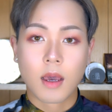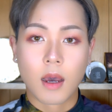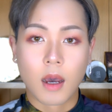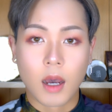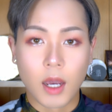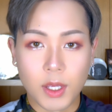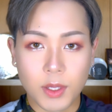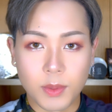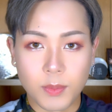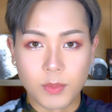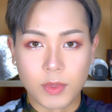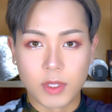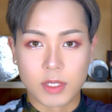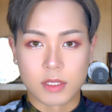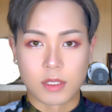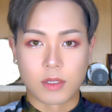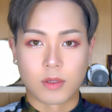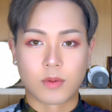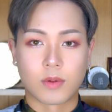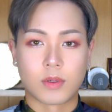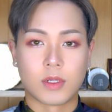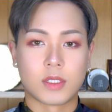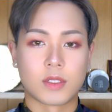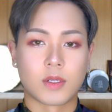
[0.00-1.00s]
はい、皆さん
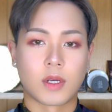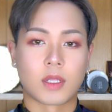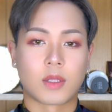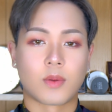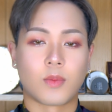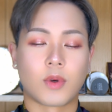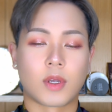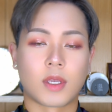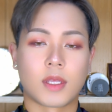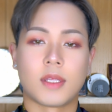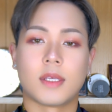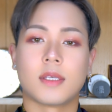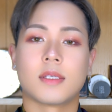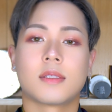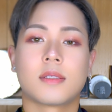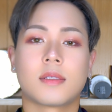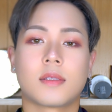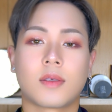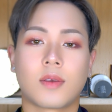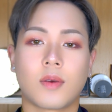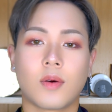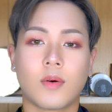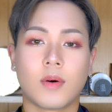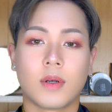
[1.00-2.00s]
こんにちは、ともきで
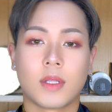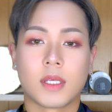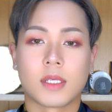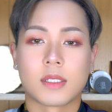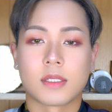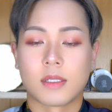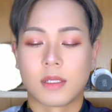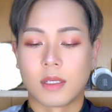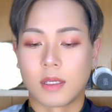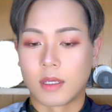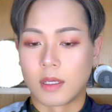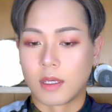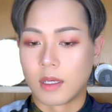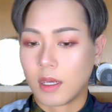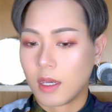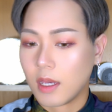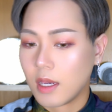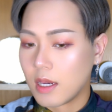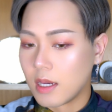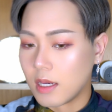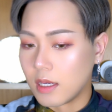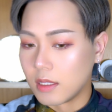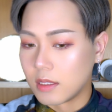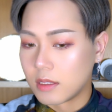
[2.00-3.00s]
す。今日はですね、
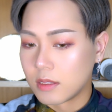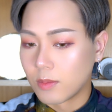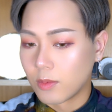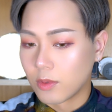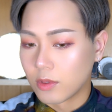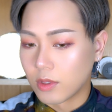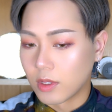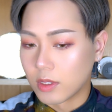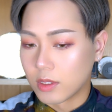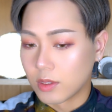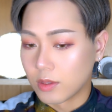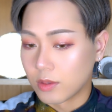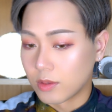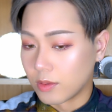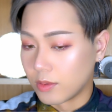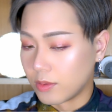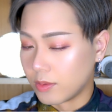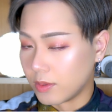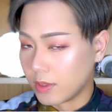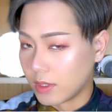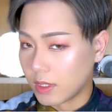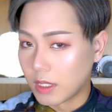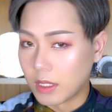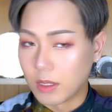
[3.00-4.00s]
いつもとはちょっと
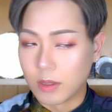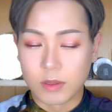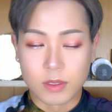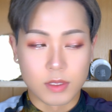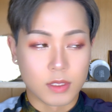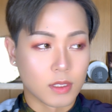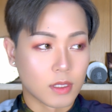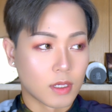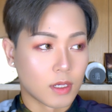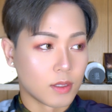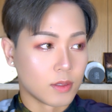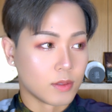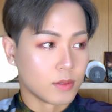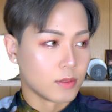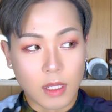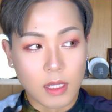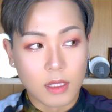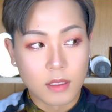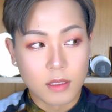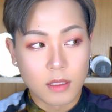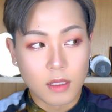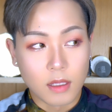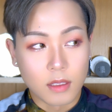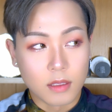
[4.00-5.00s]
雰囲気の違う、な
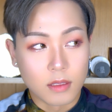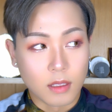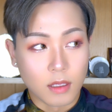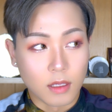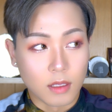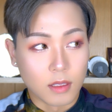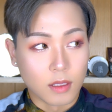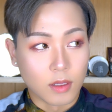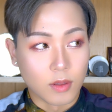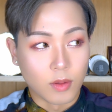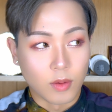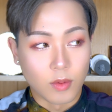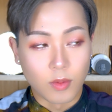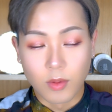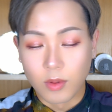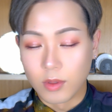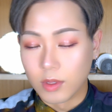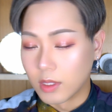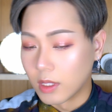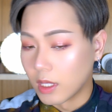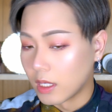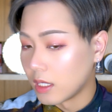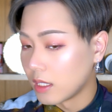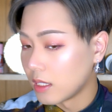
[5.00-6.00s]
んて言ったらいいんだろうな、これ
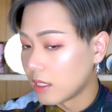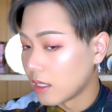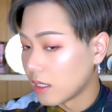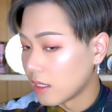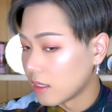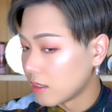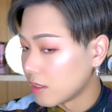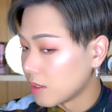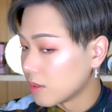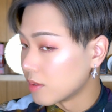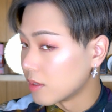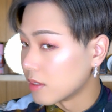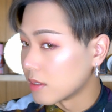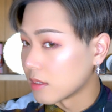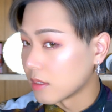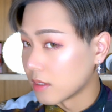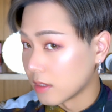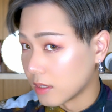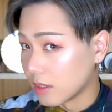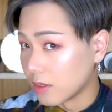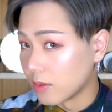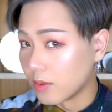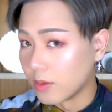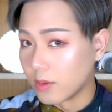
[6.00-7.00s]
何系って言うんですか
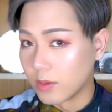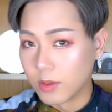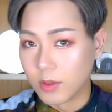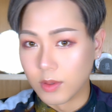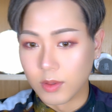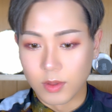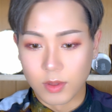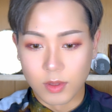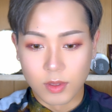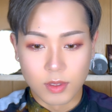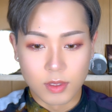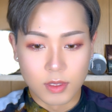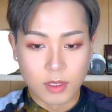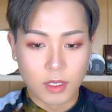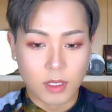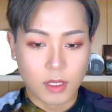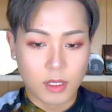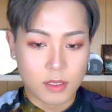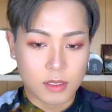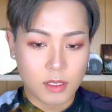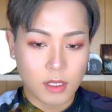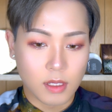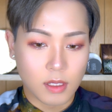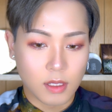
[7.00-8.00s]
ね、こういうの。なん
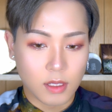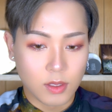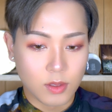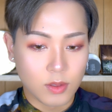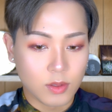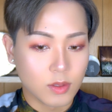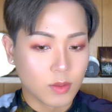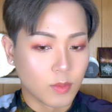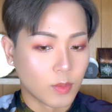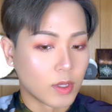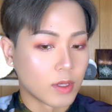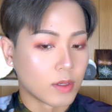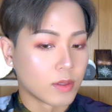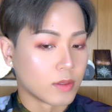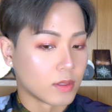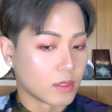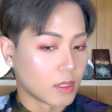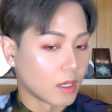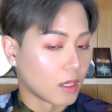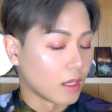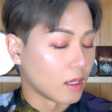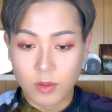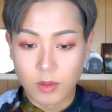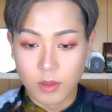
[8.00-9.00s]
か最近よく見るん
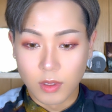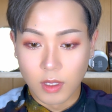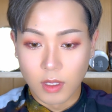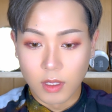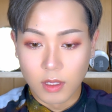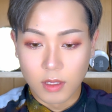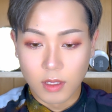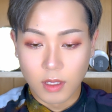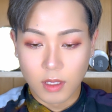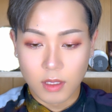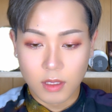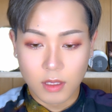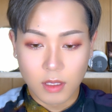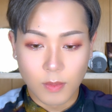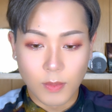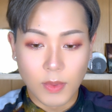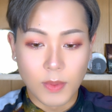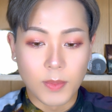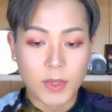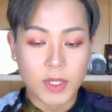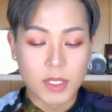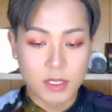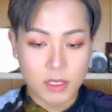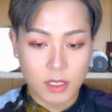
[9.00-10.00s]
で、ちょっとね、やって
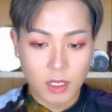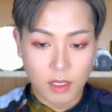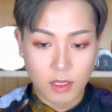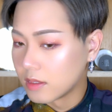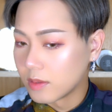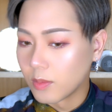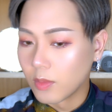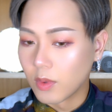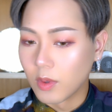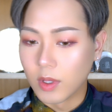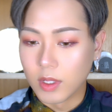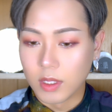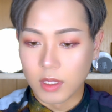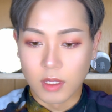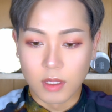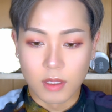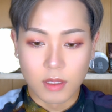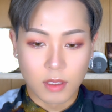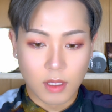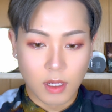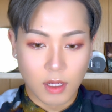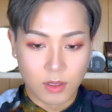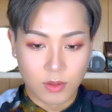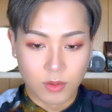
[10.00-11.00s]
みました。いつもはね、
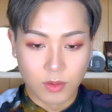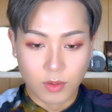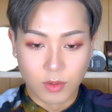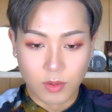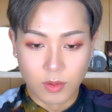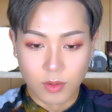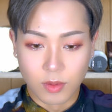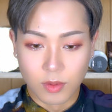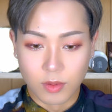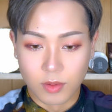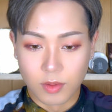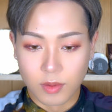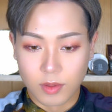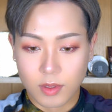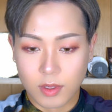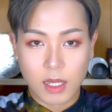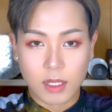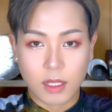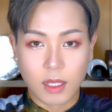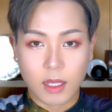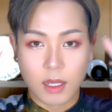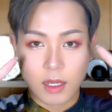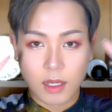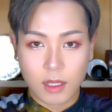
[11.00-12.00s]
跳
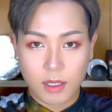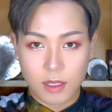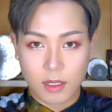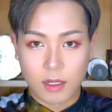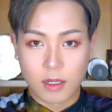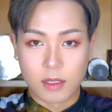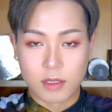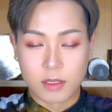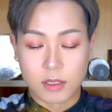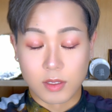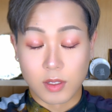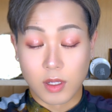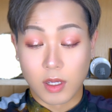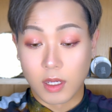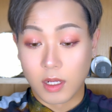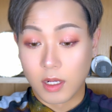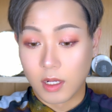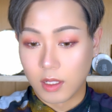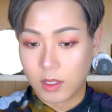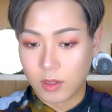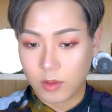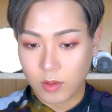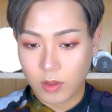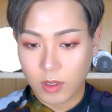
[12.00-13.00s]
ね上げた感じの
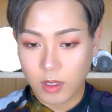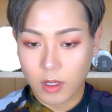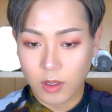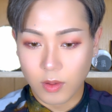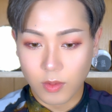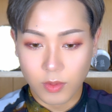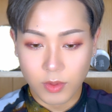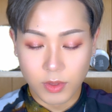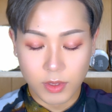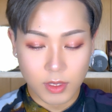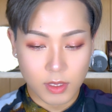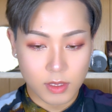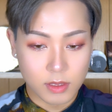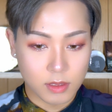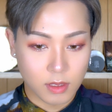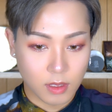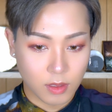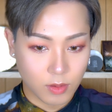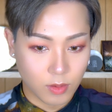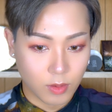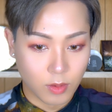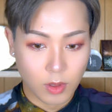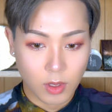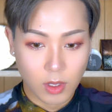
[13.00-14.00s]
アイラインとかが多いんですけ
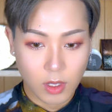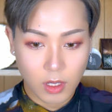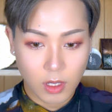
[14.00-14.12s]
ど、